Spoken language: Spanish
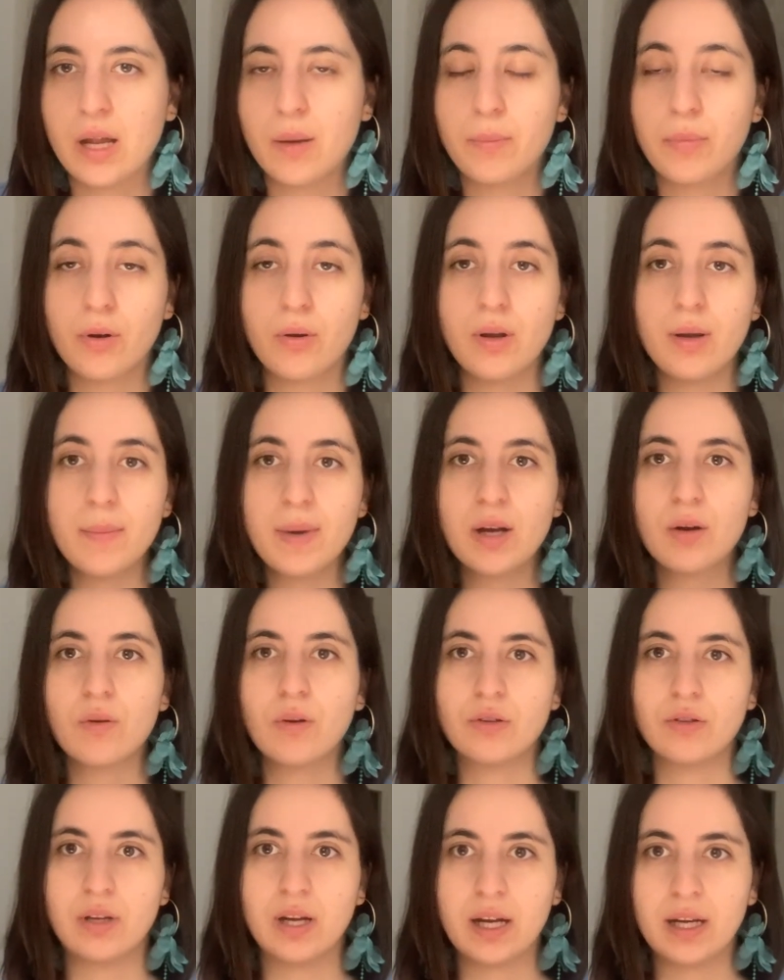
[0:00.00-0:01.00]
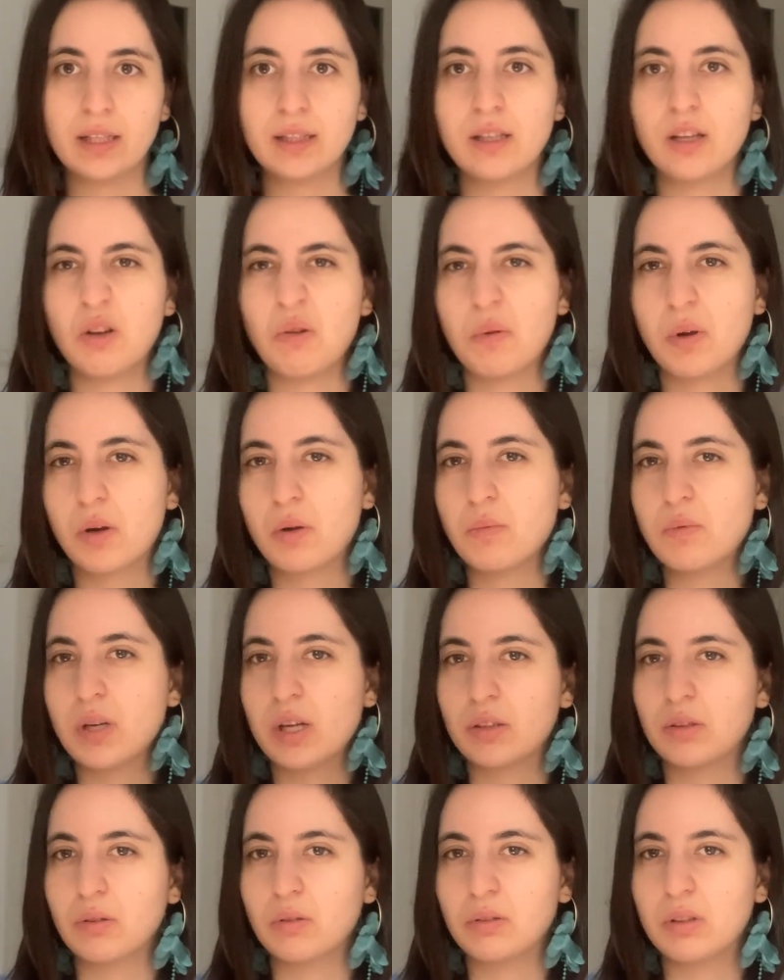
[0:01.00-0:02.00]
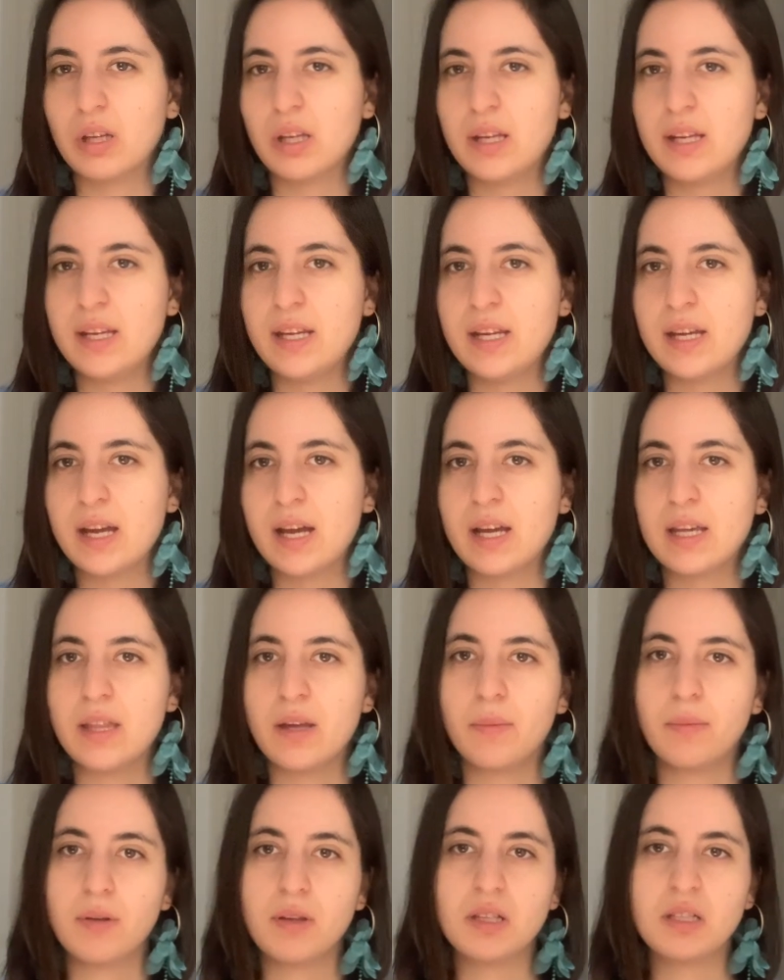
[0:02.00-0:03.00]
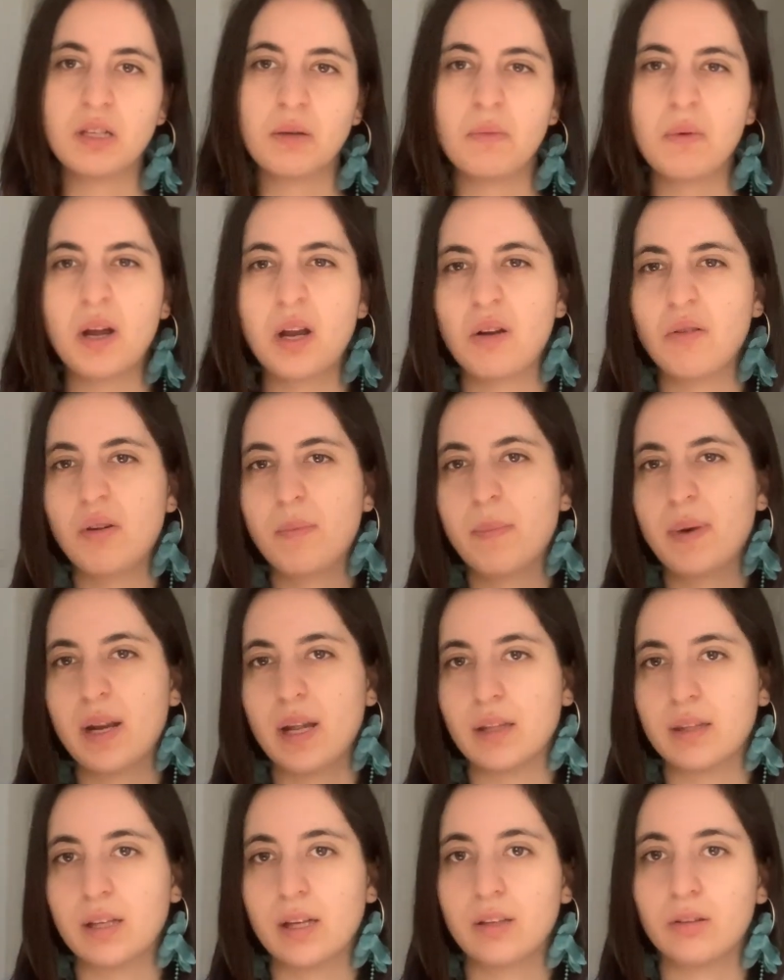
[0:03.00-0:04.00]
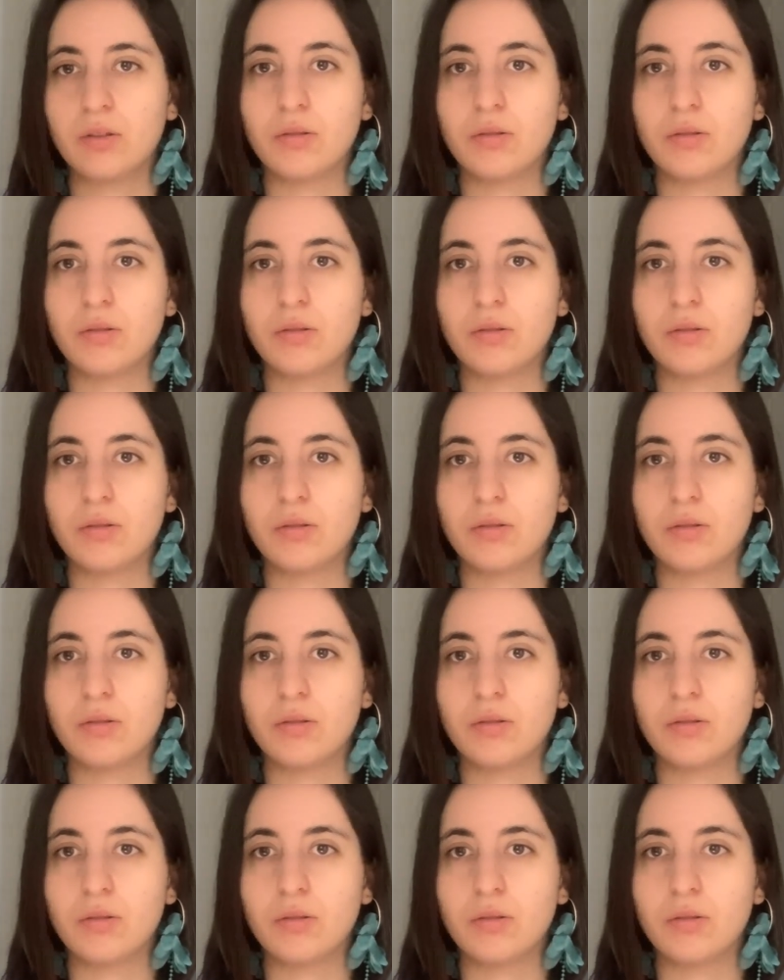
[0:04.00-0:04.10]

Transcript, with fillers: El problema es cuando la gente lo ve como una tontería y después dice, bueno, no es para tanto.